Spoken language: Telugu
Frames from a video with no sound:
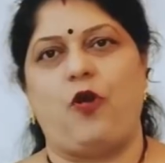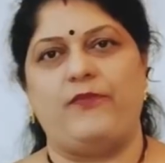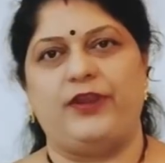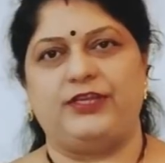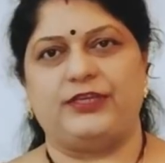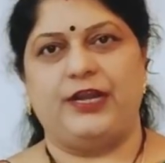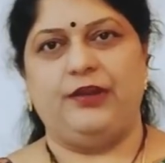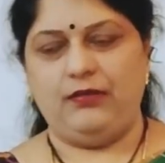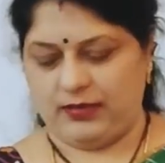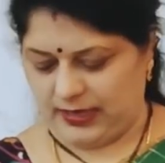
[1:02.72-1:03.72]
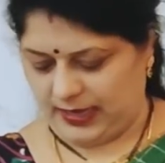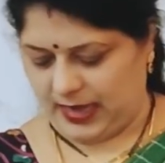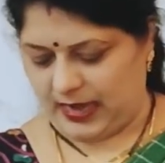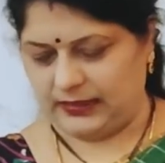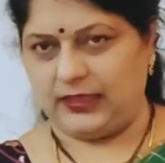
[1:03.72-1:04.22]
కాంబినేషన్లో
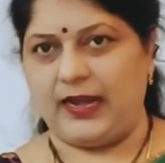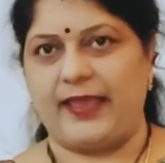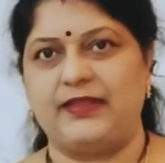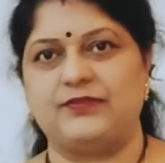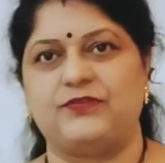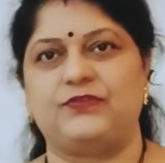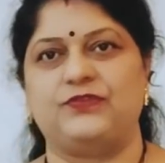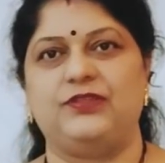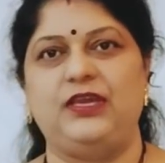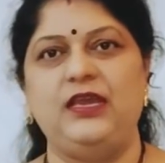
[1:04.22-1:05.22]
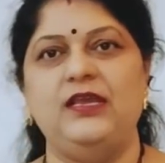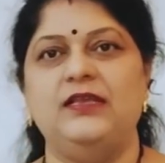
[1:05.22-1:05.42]
ఇట్లా అంత లైన్స్ వస్తుంది